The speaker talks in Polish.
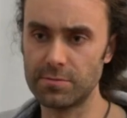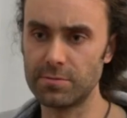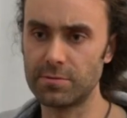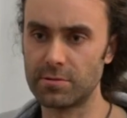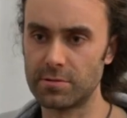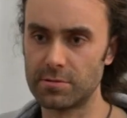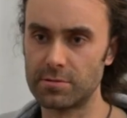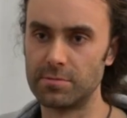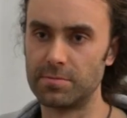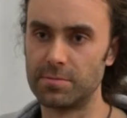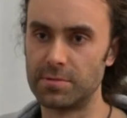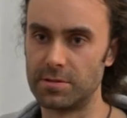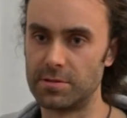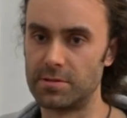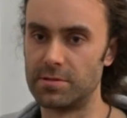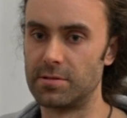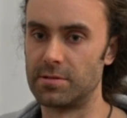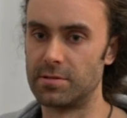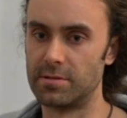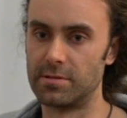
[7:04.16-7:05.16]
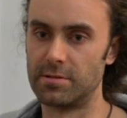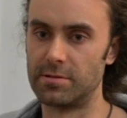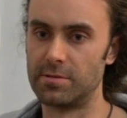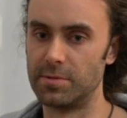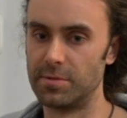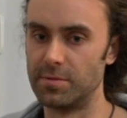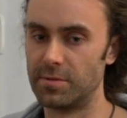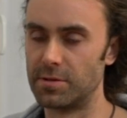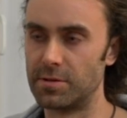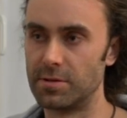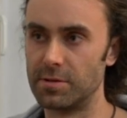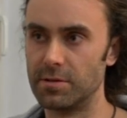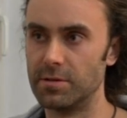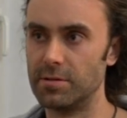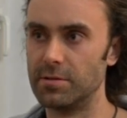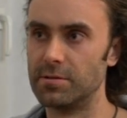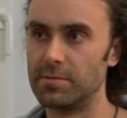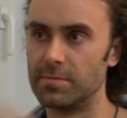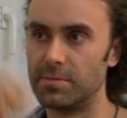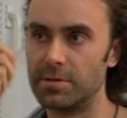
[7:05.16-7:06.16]
dużo osób też zaczyna robić właśnie gry.
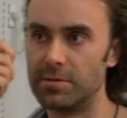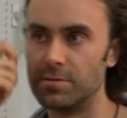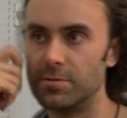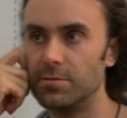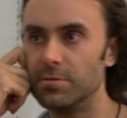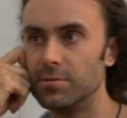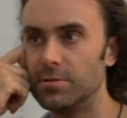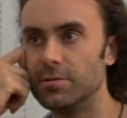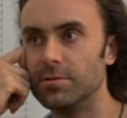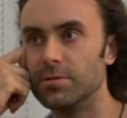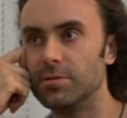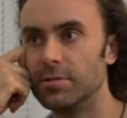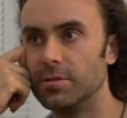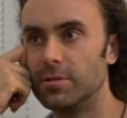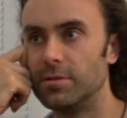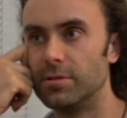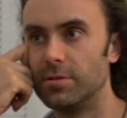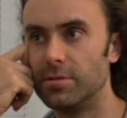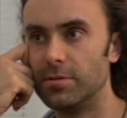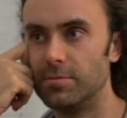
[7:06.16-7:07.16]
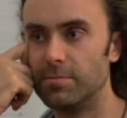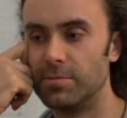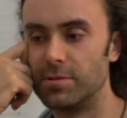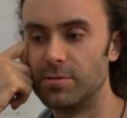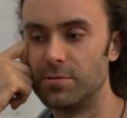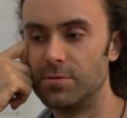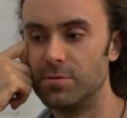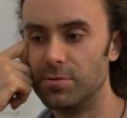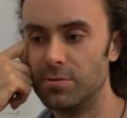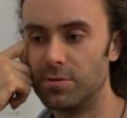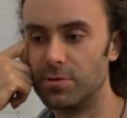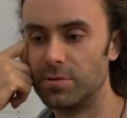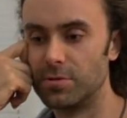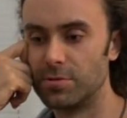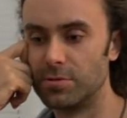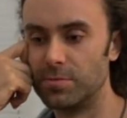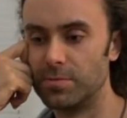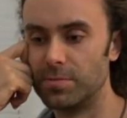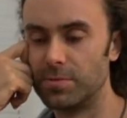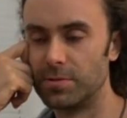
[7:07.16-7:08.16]
Jest bardzo, duży, bardzo dużo
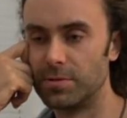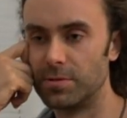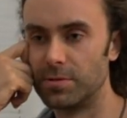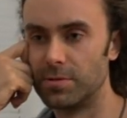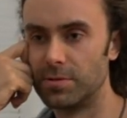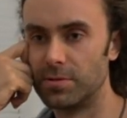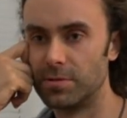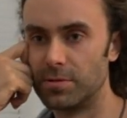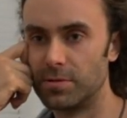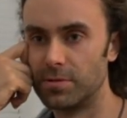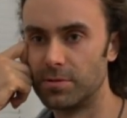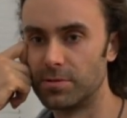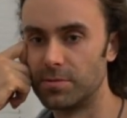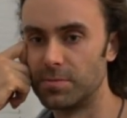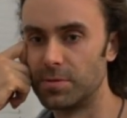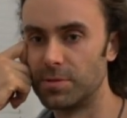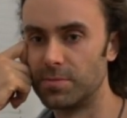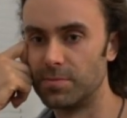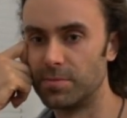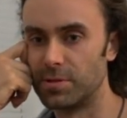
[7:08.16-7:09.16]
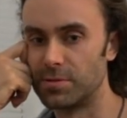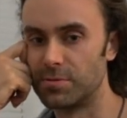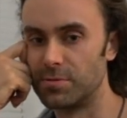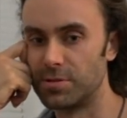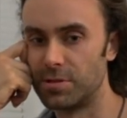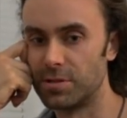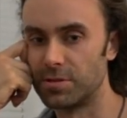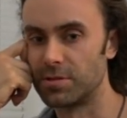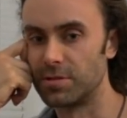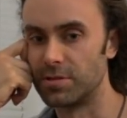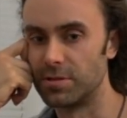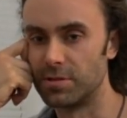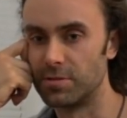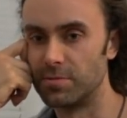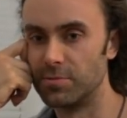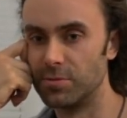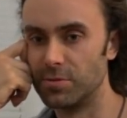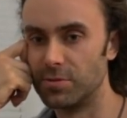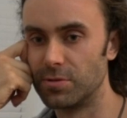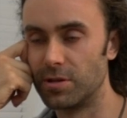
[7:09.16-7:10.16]
osób, e, co mnie bardzo cieszy
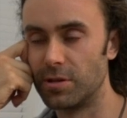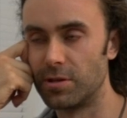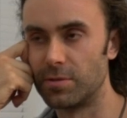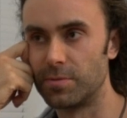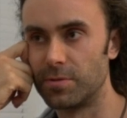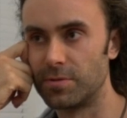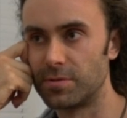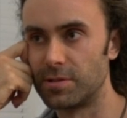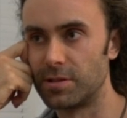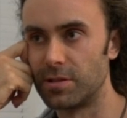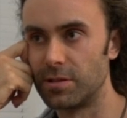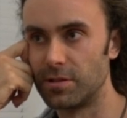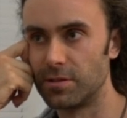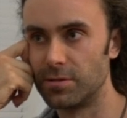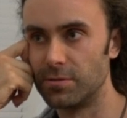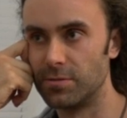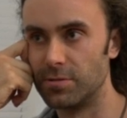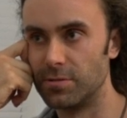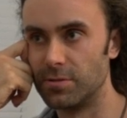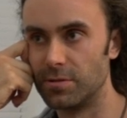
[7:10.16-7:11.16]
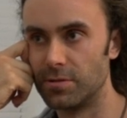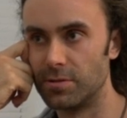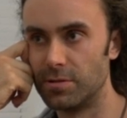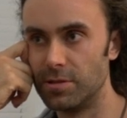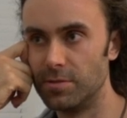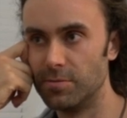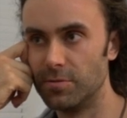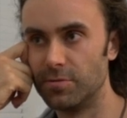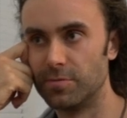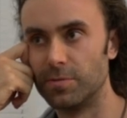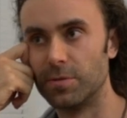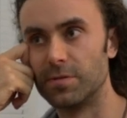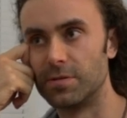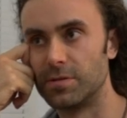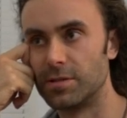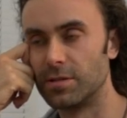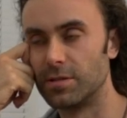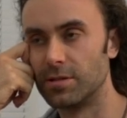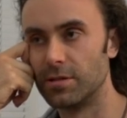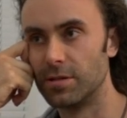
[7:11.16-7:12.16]
też. Dużo gier powstaje, dużo teamów
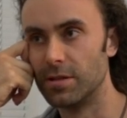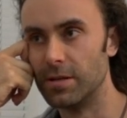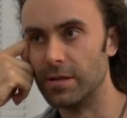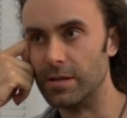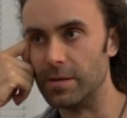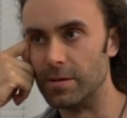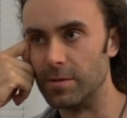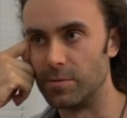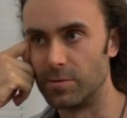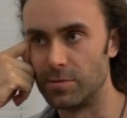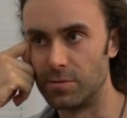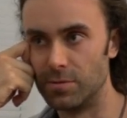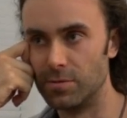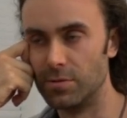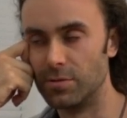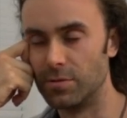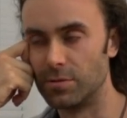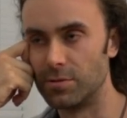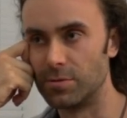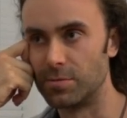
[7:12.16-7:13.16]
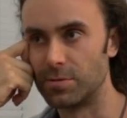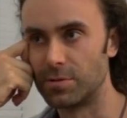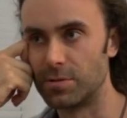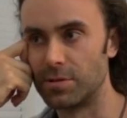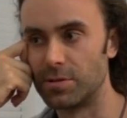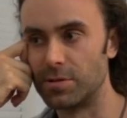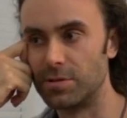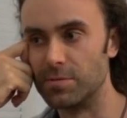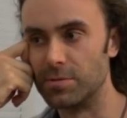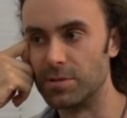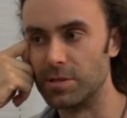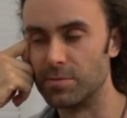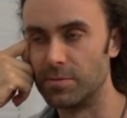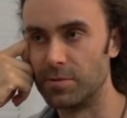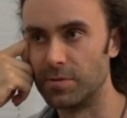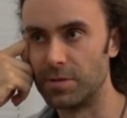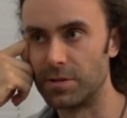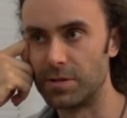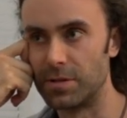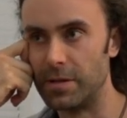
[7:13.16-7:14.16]
powstaje, bardzo dużo osób chce się tym
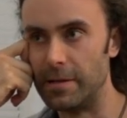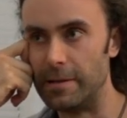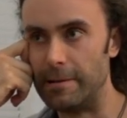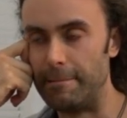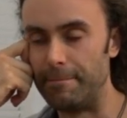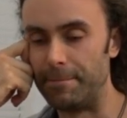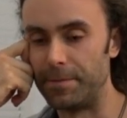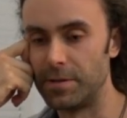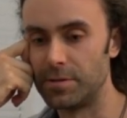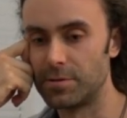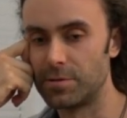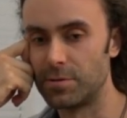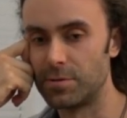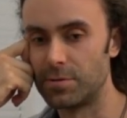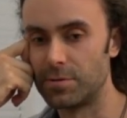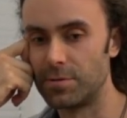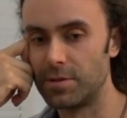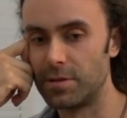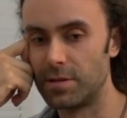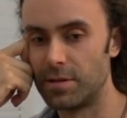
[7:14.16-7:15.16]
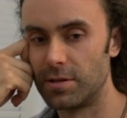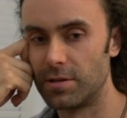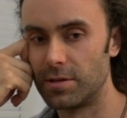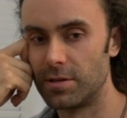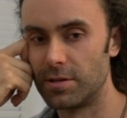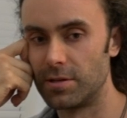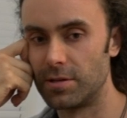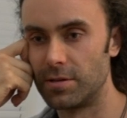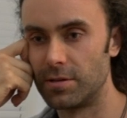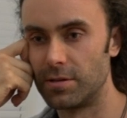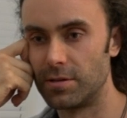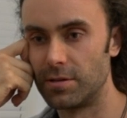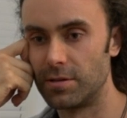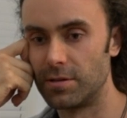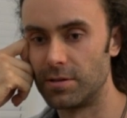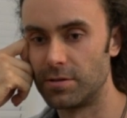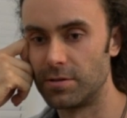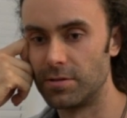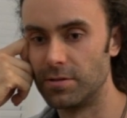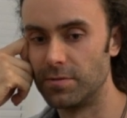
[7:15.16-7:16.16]
zajmować. Nie jest to trudne
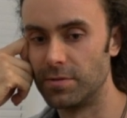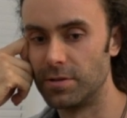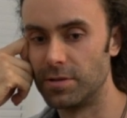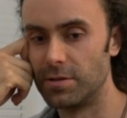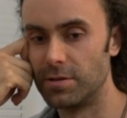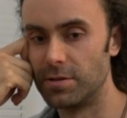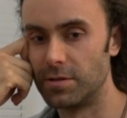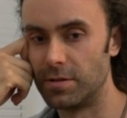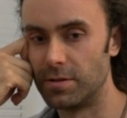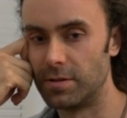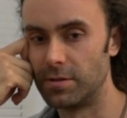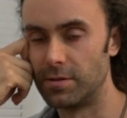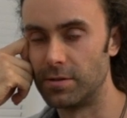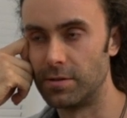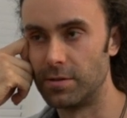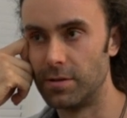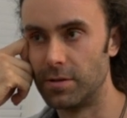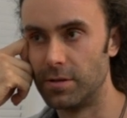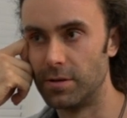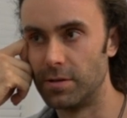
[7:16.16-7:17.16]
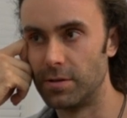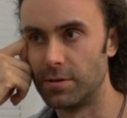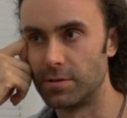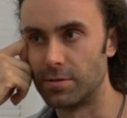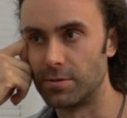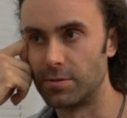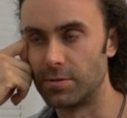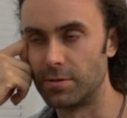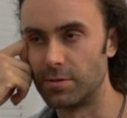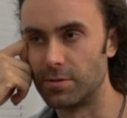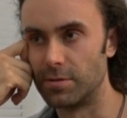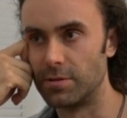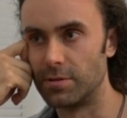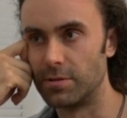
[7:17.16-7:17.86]
e, się dowiedzieć czegoś na ten